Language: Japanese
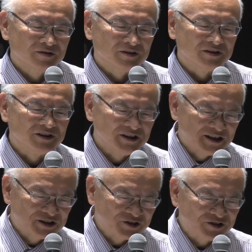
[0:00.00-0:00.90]
う自
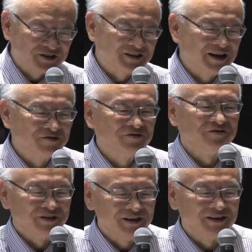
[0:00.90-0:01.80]
立っていうふう
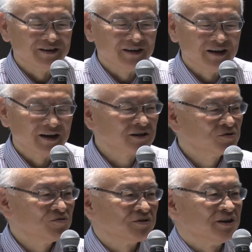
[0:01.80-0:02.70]
に偉
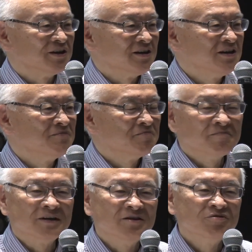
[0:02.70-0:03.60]
そうに言い
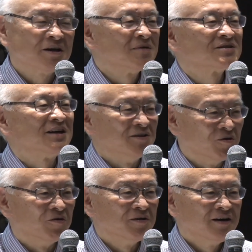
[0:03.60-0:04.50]
言うてますけ
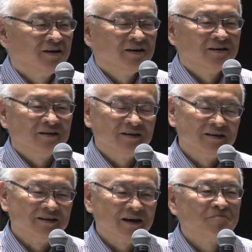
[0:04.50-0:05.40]
ど
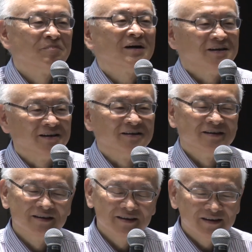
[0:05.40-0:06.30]
やっぱり
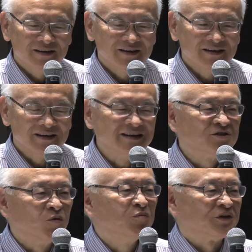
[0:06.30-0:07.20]
依
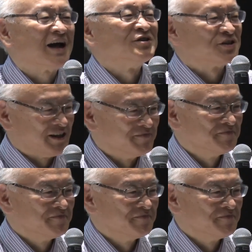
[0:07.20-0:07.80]
存も大好き